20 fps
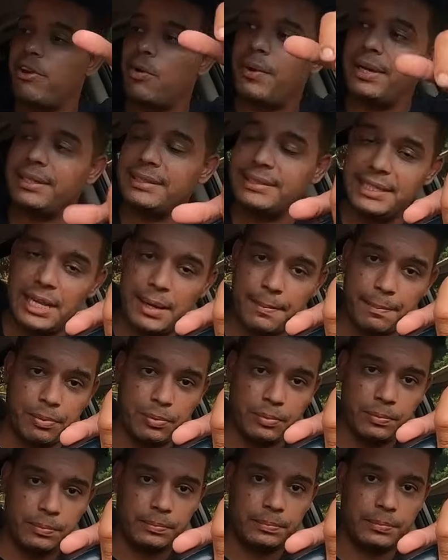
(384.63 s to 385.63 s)
ver um
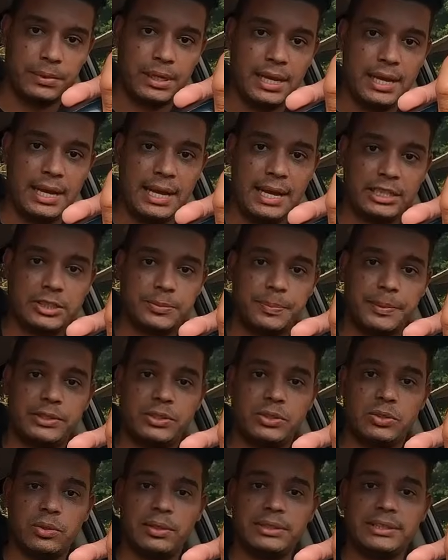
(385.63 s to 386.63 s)
exemplo? As
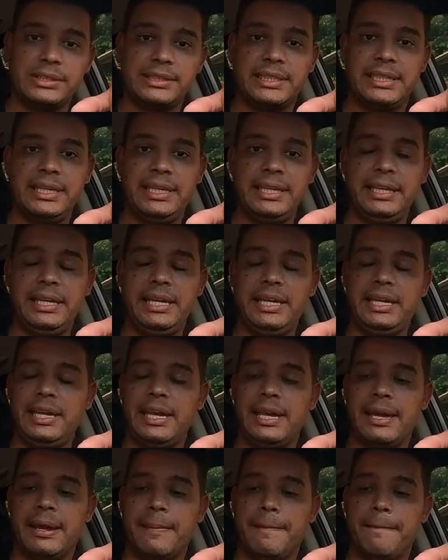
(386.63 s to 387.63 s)
pessoas
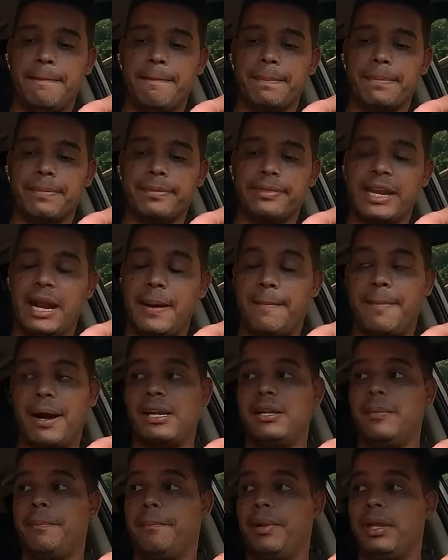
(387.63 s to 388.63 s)
que
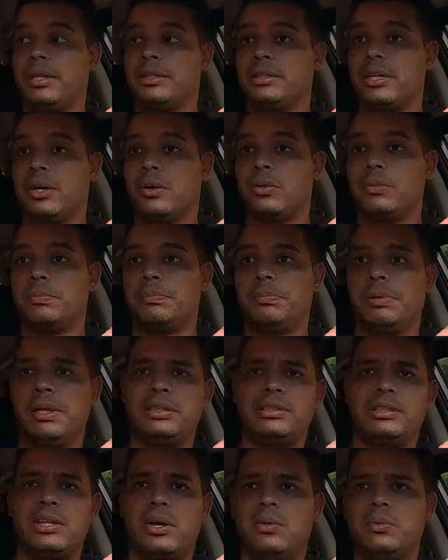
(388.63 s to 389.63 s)
trabalham em plantão,
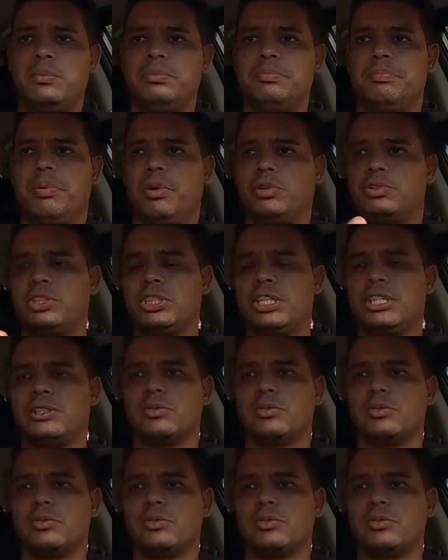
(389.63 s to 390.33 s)
plantão posto de